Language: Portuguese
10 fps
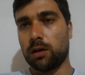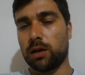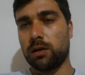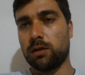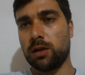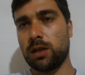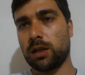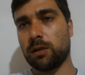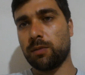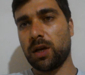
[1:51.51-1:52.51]
E ainda
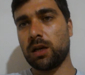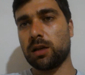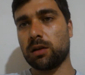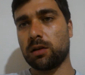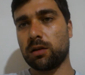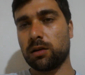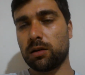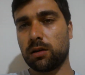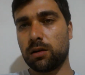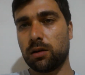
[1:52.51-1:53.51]
também
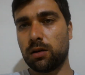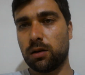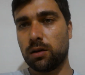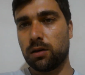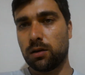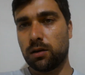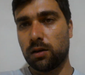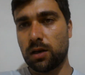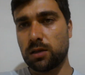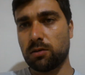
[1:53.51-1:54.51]

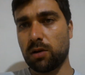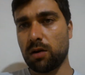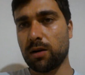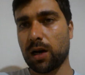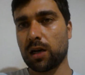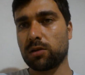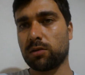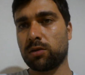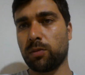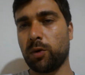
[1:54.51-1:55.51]
isso não é o caso
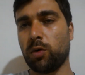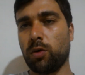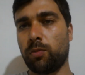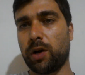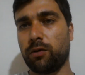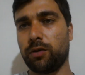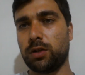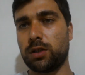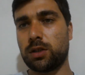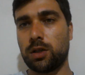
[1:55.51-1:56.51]
sobre o
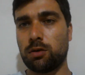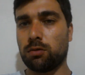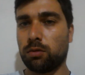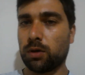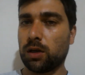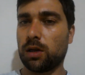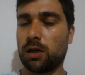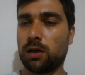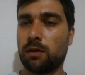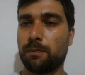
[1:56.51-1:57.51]
Battlefield 5,
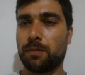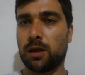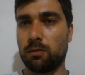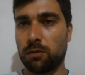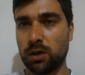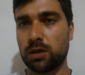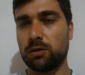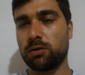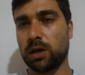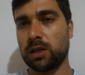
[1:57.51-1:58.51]
que tem um monte de
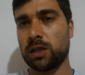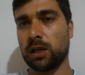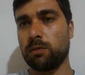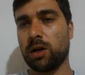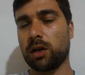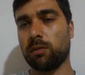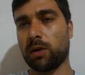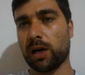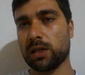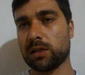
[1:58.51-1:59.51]
usuários reclamando,
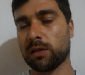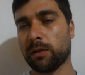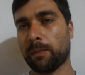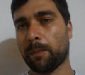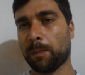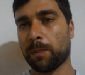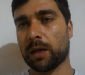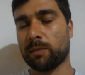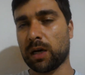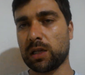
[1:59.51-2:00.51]
mas,
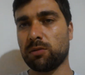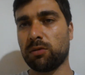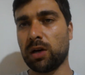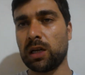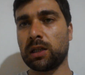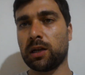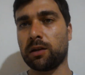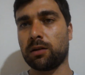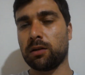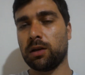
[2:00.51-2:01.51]
mas no
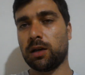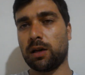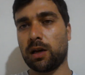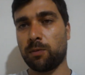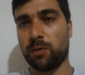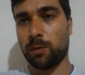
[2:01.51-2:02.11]
Anthem é, é